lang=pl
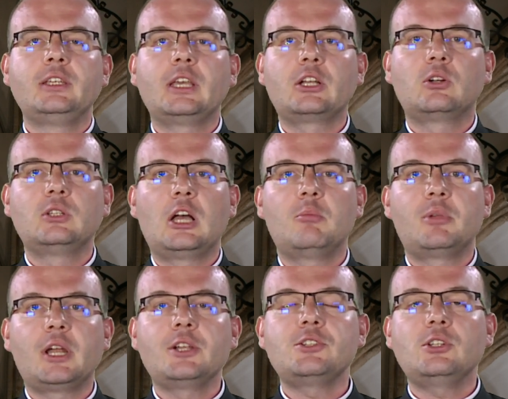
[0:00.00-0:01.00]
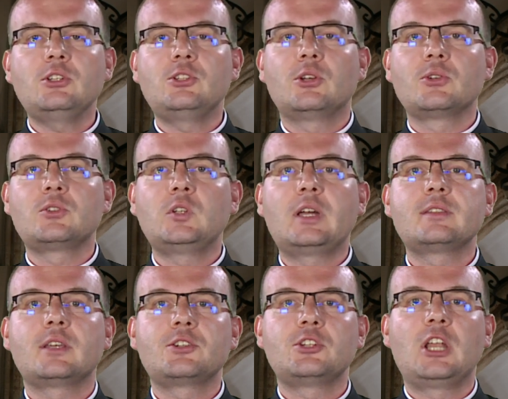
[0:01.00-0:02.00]
jako na braci i siostry, a
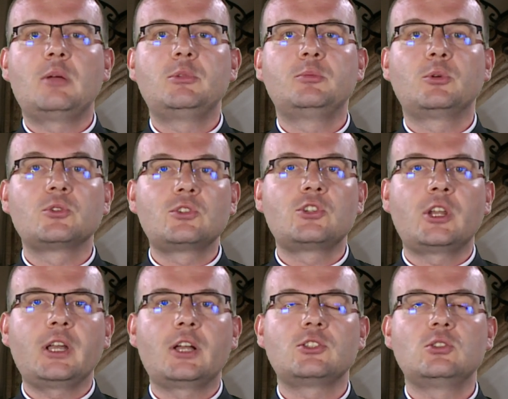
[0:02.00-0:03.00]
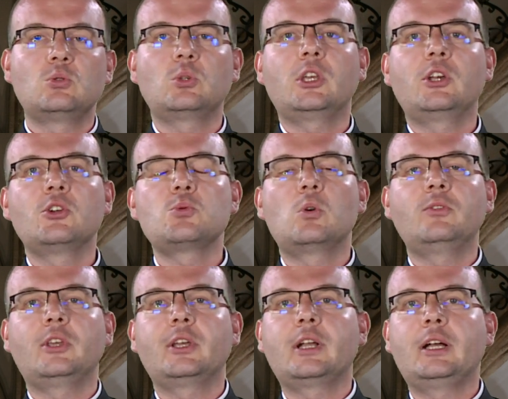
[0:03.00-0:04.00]
zaczynamy postrzegać drugiego
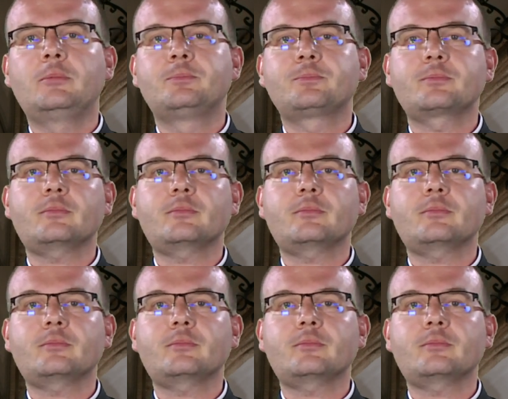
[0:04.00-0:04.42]
człowieka